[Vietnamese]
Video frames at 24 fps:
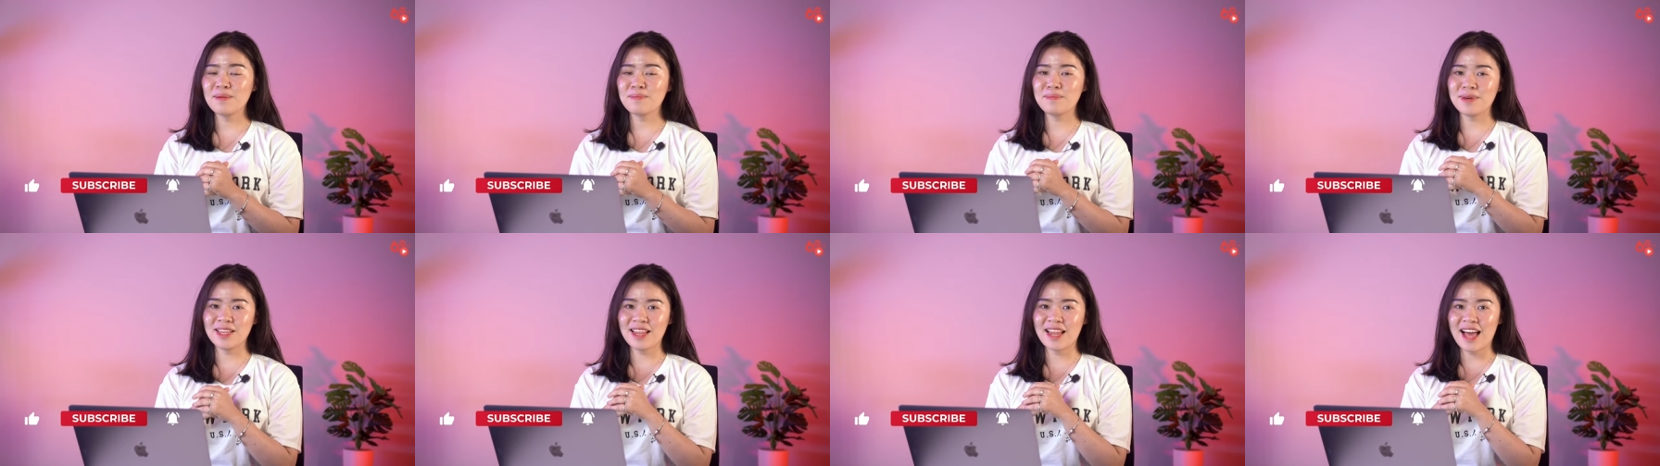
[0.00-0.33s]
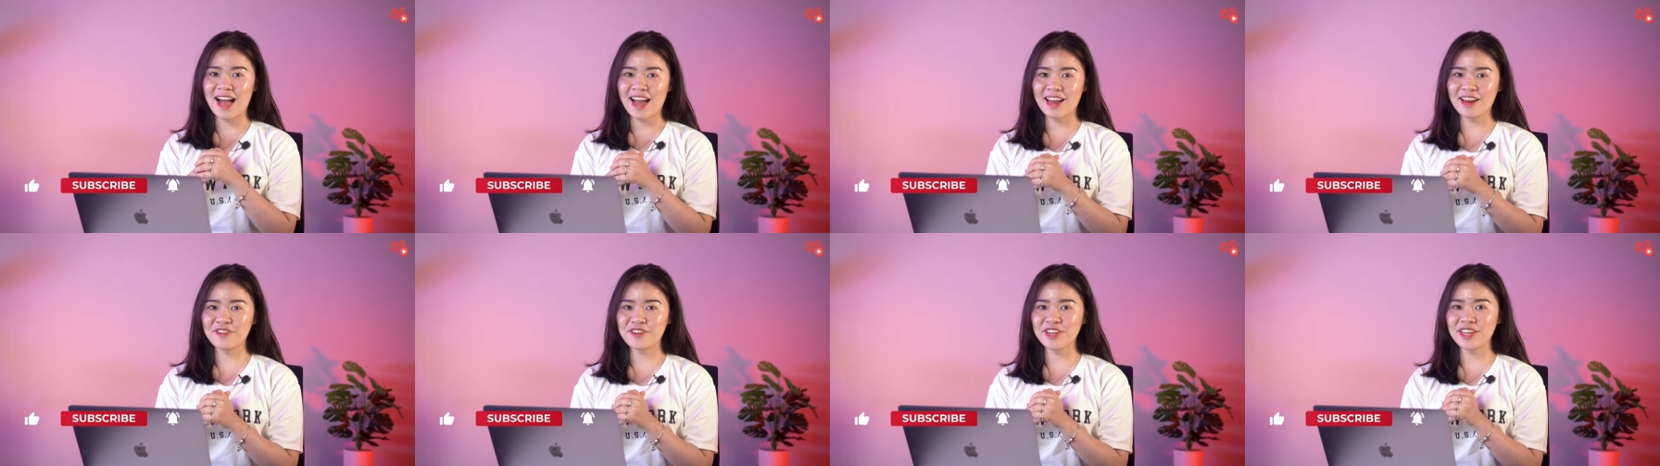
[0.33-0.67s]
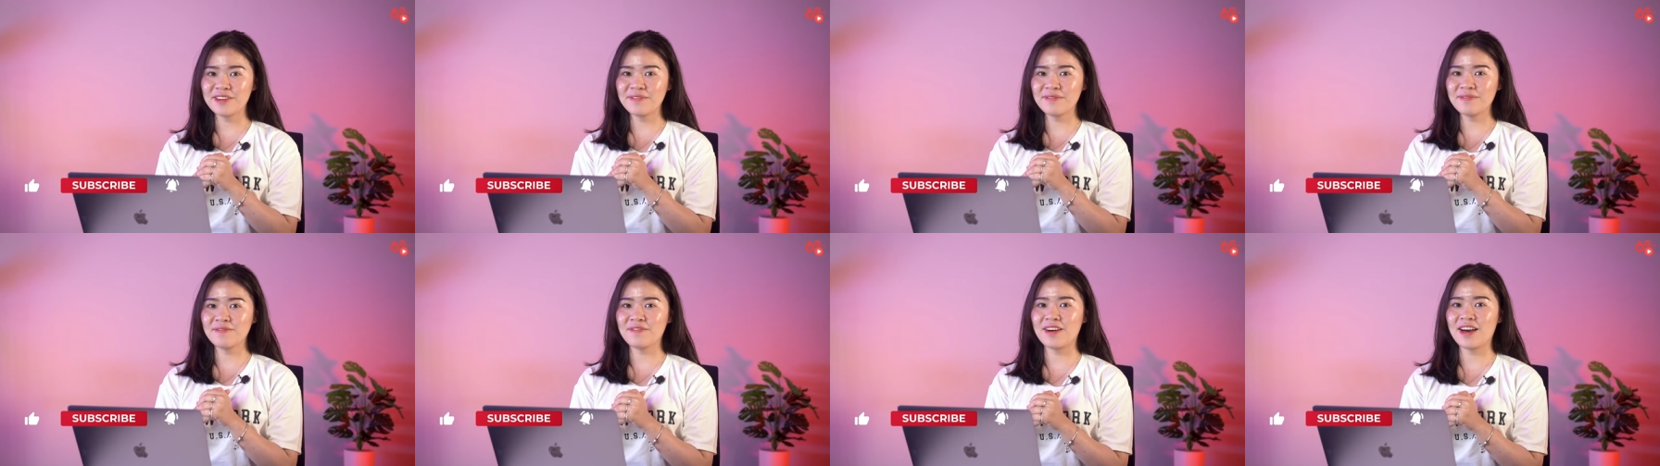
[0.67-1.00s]
Mình là
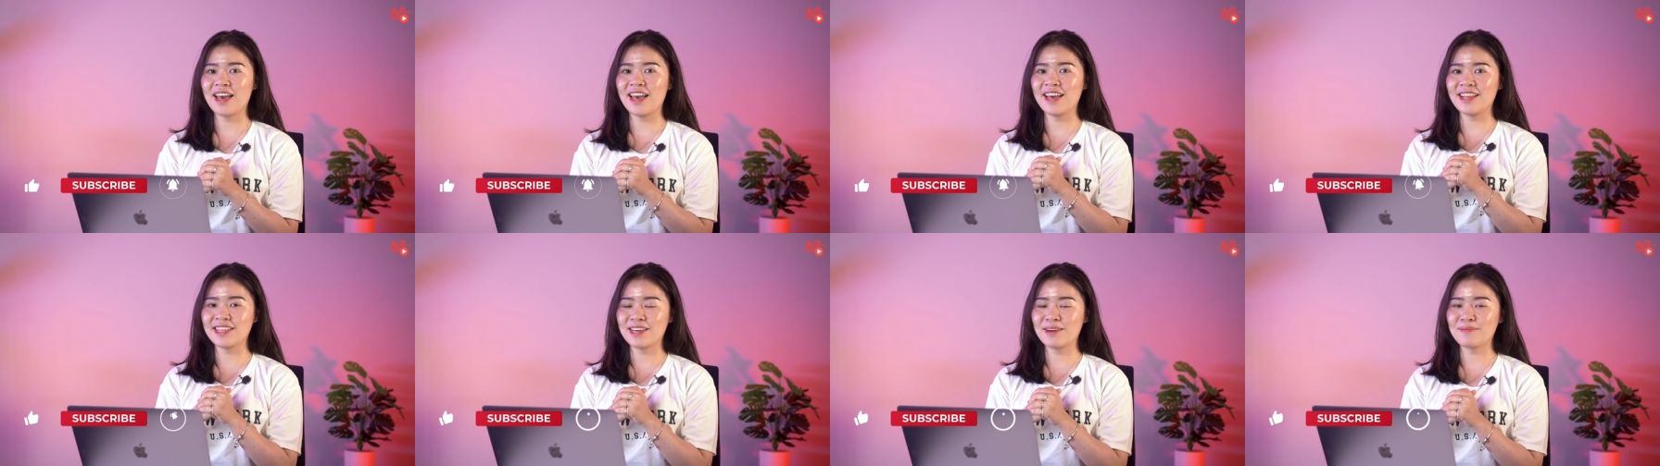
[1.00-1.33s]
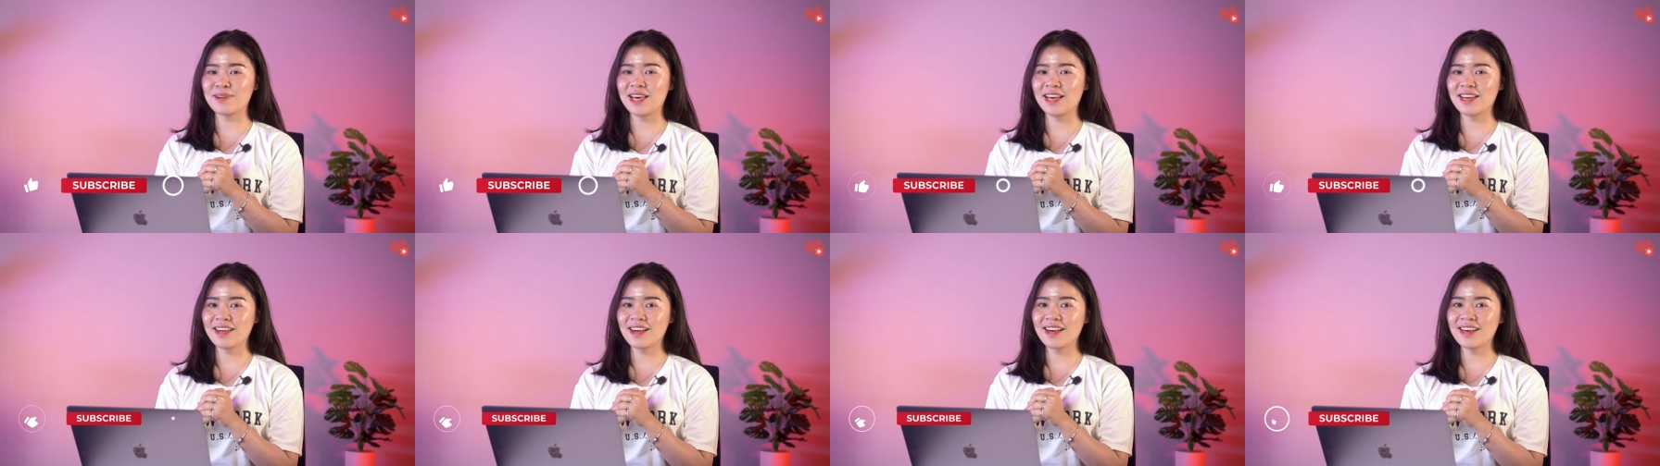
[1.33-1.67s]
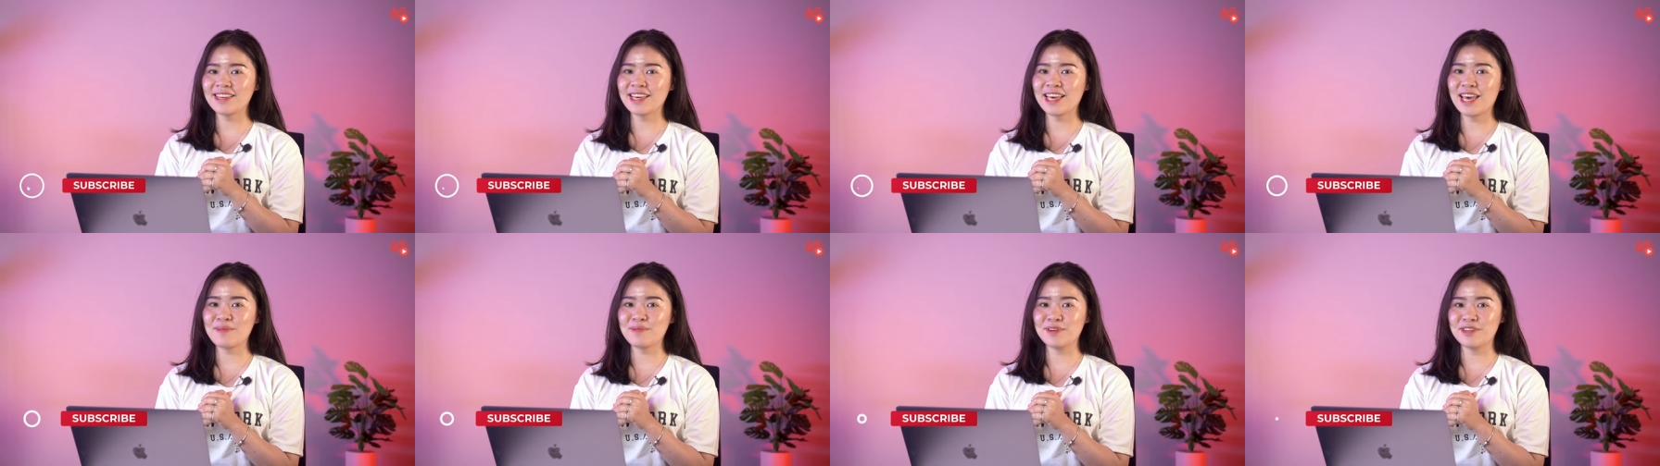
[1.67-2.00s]
Irene và hẹn gặp lại các
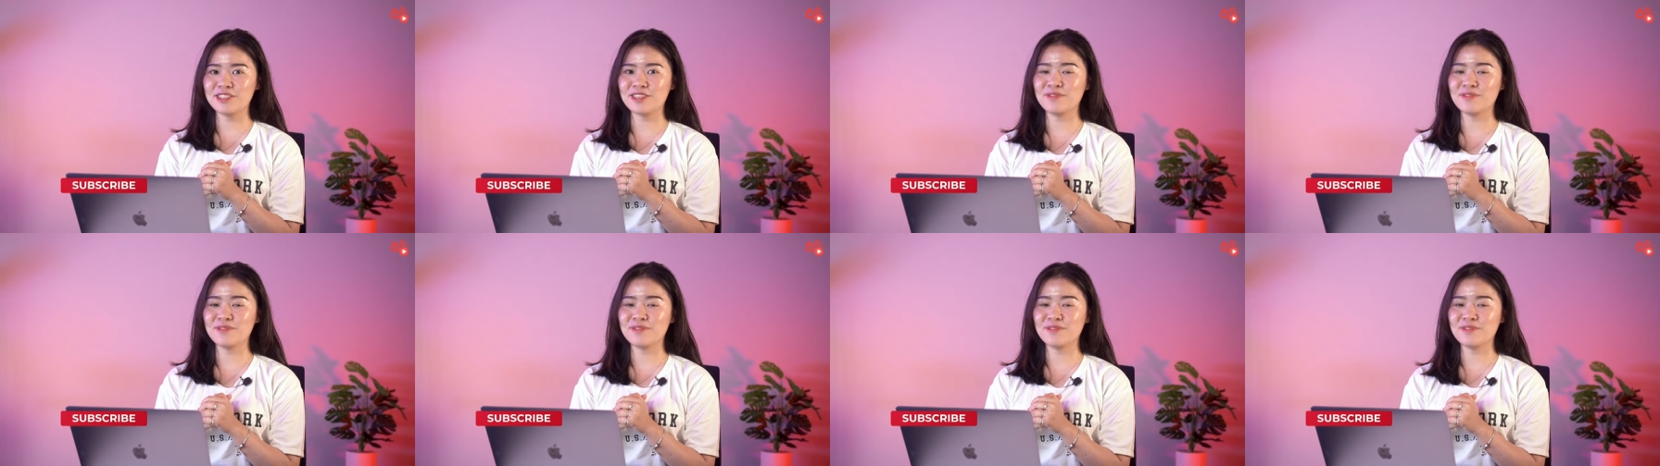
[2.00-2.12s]
anh em ở